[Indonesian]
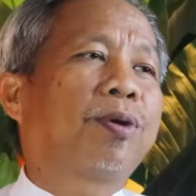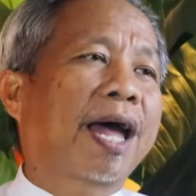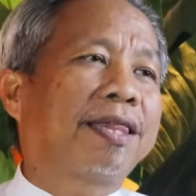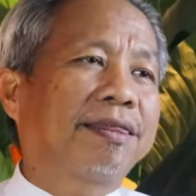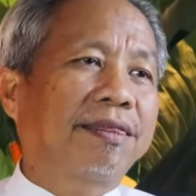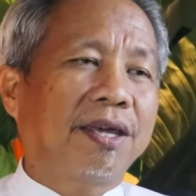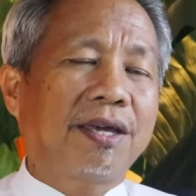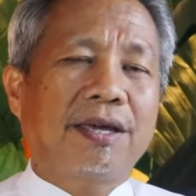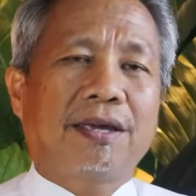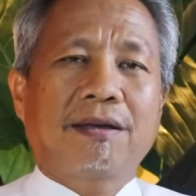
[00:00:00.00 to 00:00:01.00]
untuk
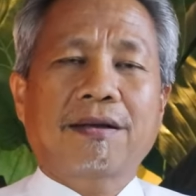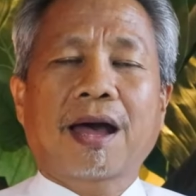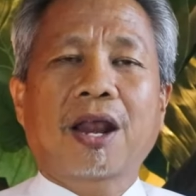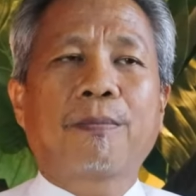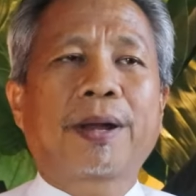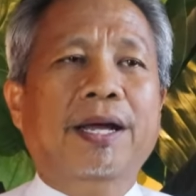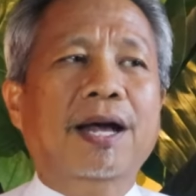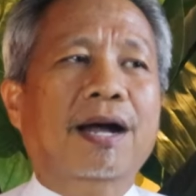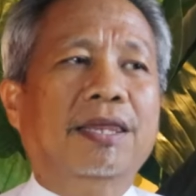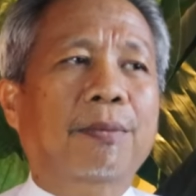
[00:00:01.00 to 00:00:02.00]
nanti okay. kalau
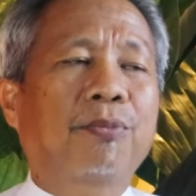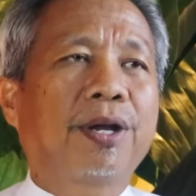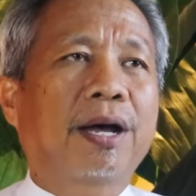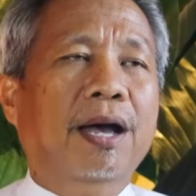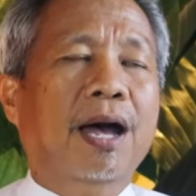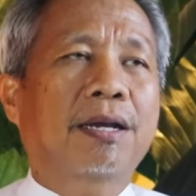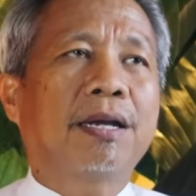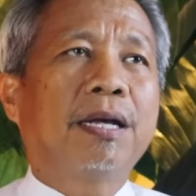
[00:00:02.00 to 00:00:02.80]
mereka ketemu dengan